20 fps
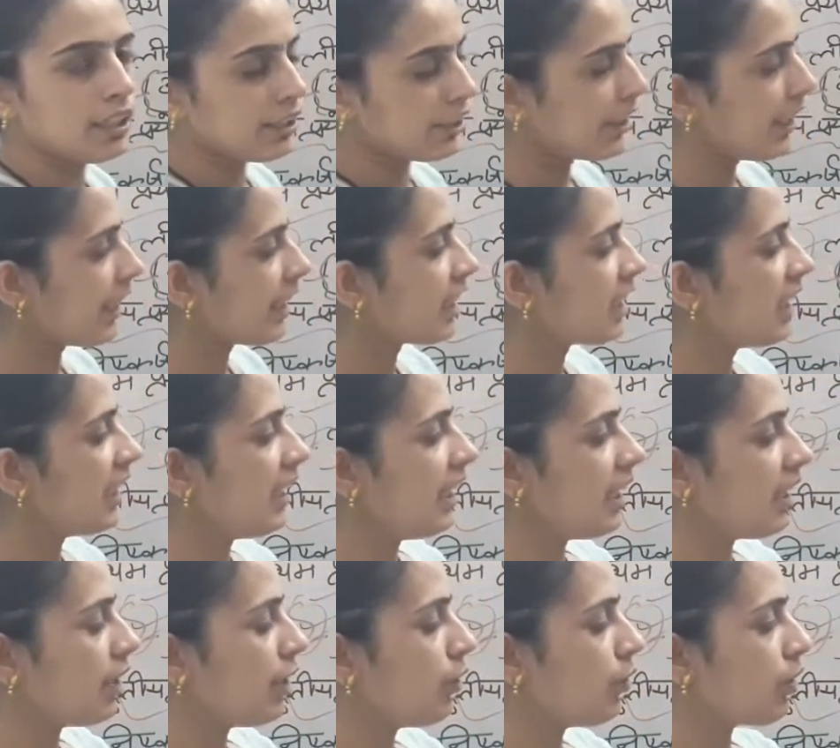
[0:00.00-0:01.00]
कि एक की
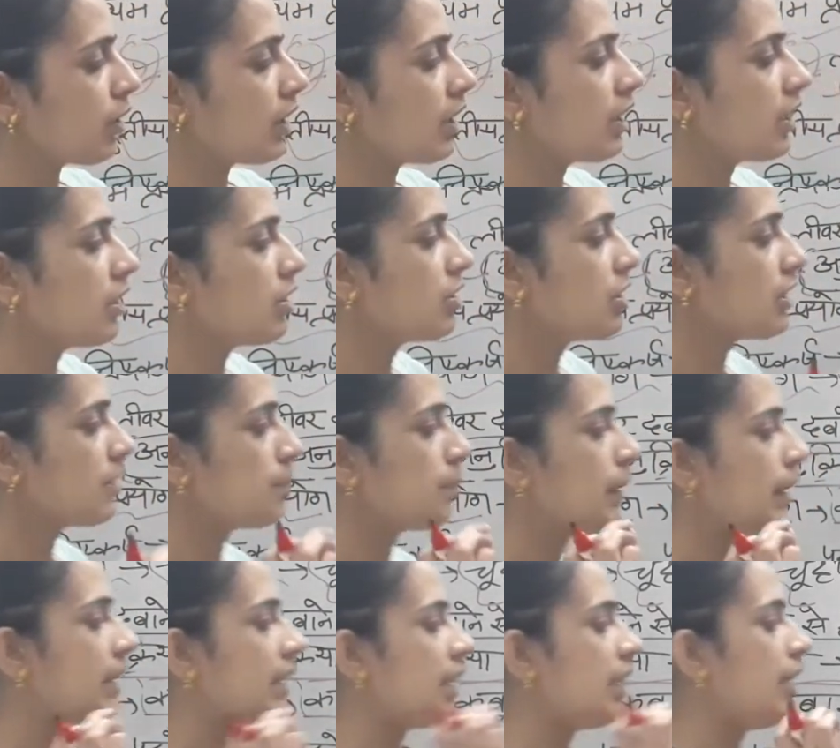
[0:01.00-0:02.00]
लगी होती थी जिस
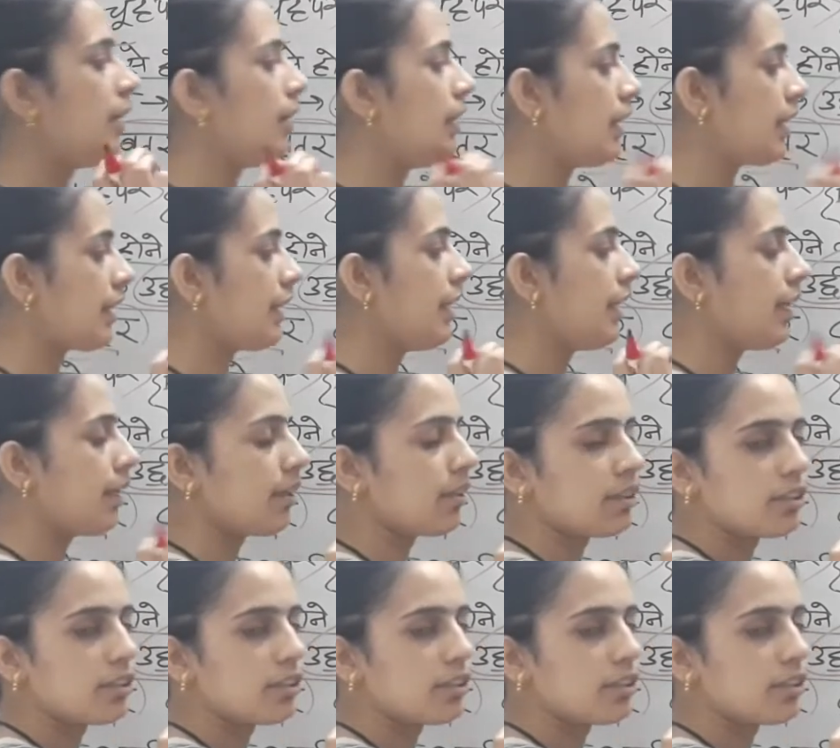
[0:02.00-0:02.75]
पे की लगने